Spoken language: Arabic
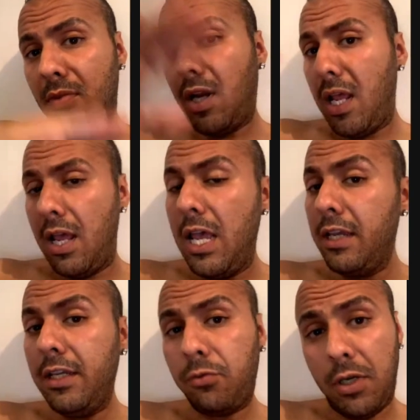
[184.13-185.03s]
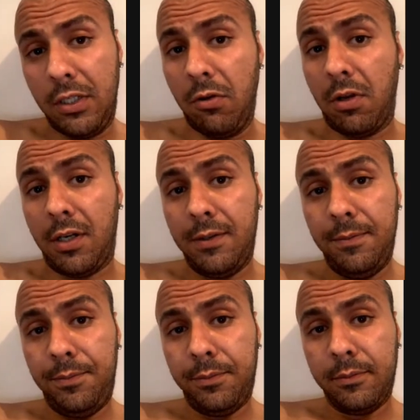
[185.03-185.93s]
وراه حياه واحده اخرى
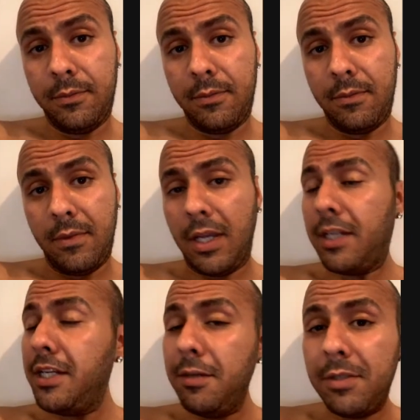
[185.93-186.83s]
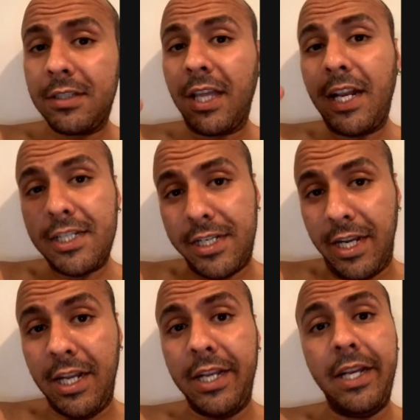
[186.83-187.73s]
خليني نجيك تخرج
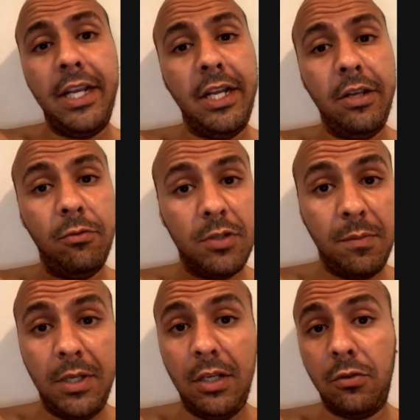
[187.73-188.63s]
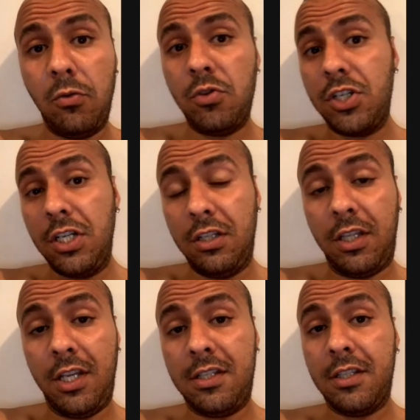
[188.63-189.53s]
العينين وسميتو شي
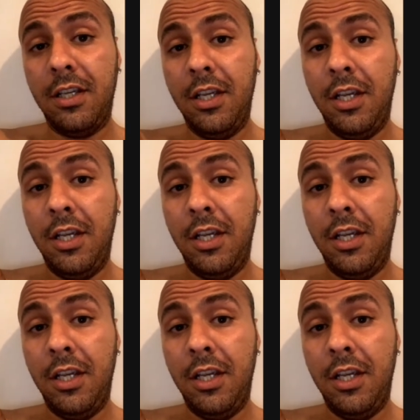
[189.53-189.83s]
تيست